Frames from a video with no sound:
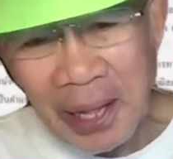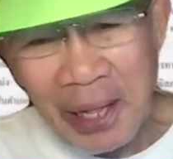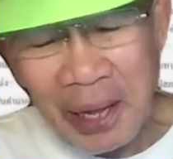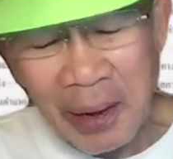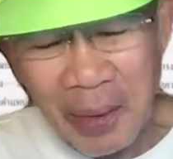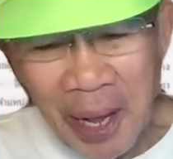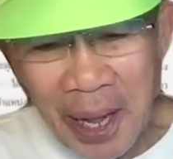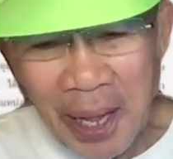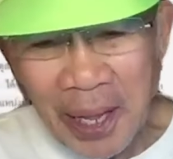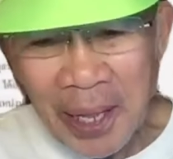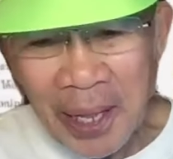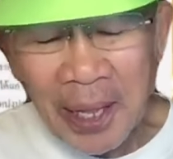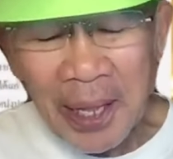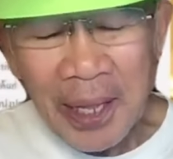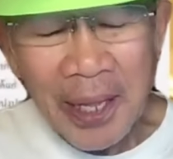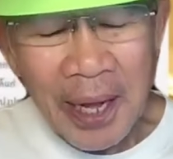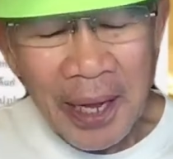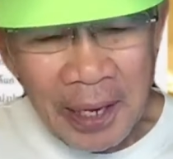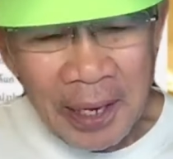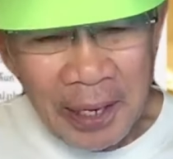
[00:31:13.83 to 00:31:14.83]
แต่ว่า
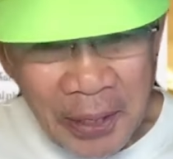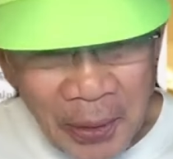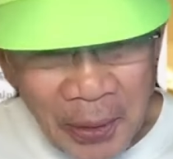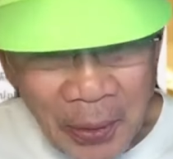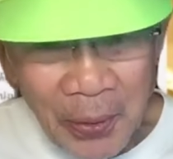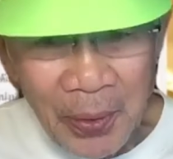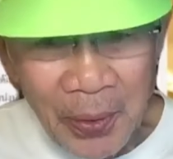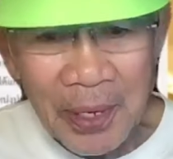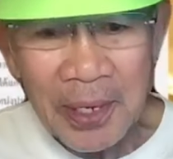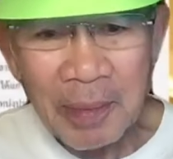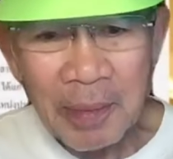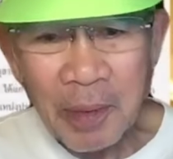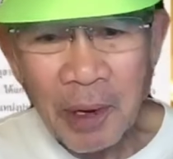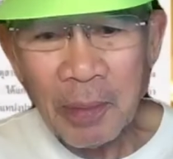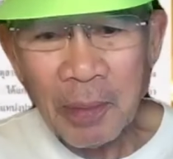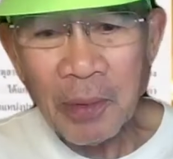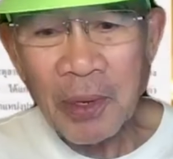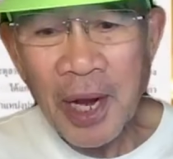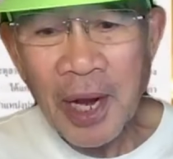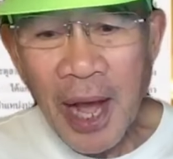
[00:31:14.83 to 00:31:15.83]
ถ้ายังอยู่และยังพอ
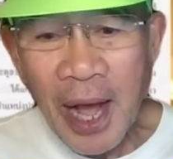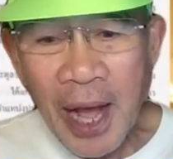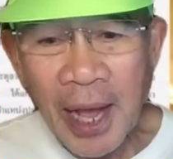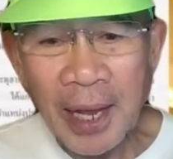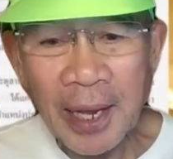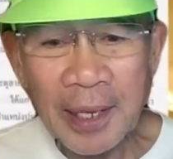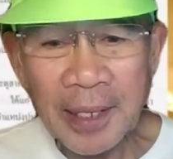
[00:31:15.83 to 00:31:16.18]
พูดได้